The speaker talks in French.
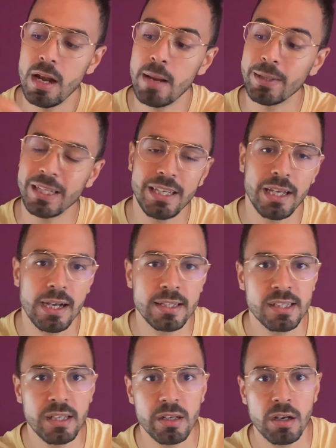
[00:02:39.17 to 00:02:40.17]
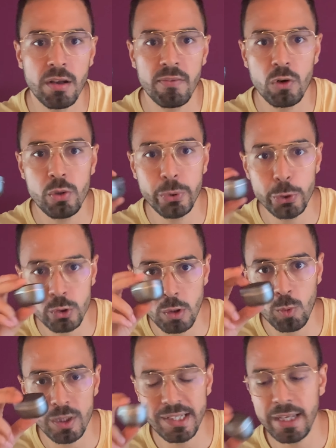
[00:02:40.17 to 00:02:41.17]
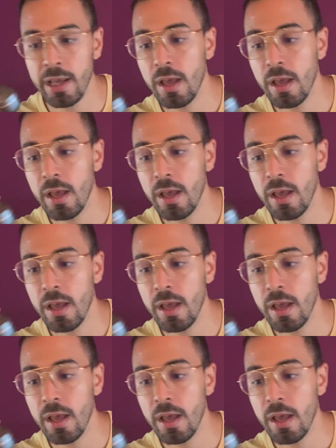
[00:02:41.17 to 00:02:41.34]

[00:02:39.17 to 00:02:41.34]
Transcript: la batterie est assez euh, volumineuse, le boîtier,